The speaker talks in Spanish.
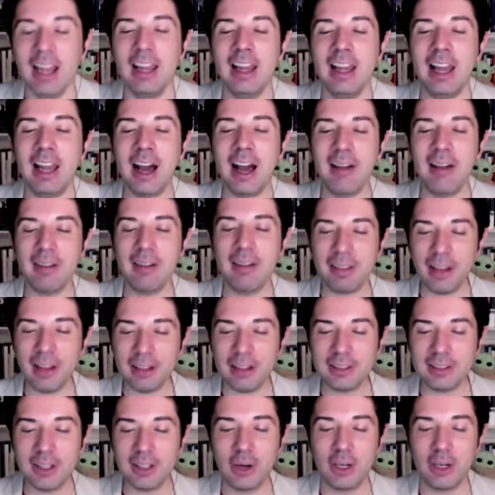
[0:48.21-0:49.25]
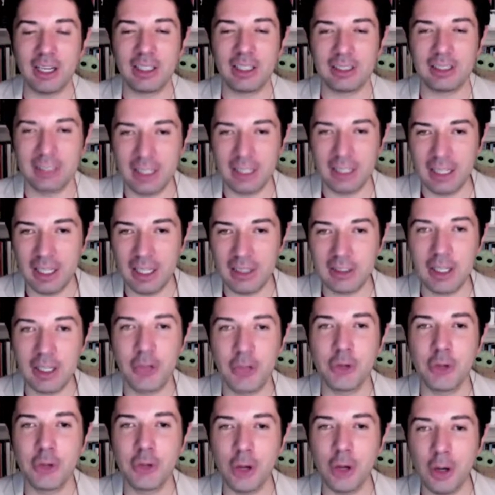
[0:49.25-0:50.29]
La verdad tengo que decirles
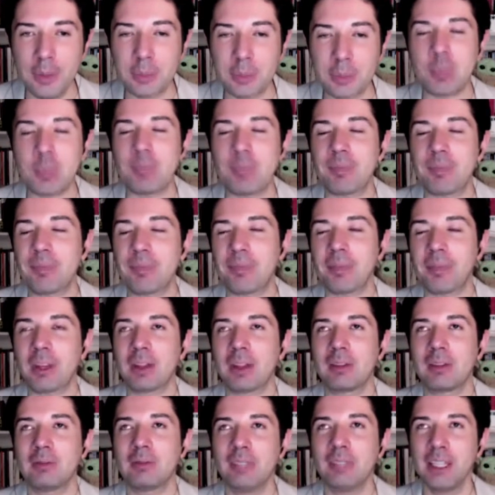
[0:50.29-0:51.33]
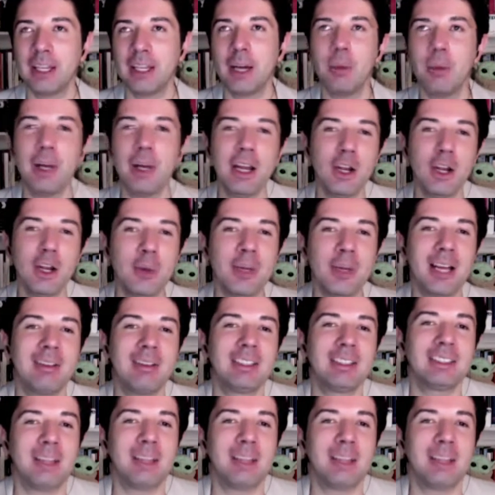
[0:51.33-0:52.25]
que yo dije, bueno, voy a ver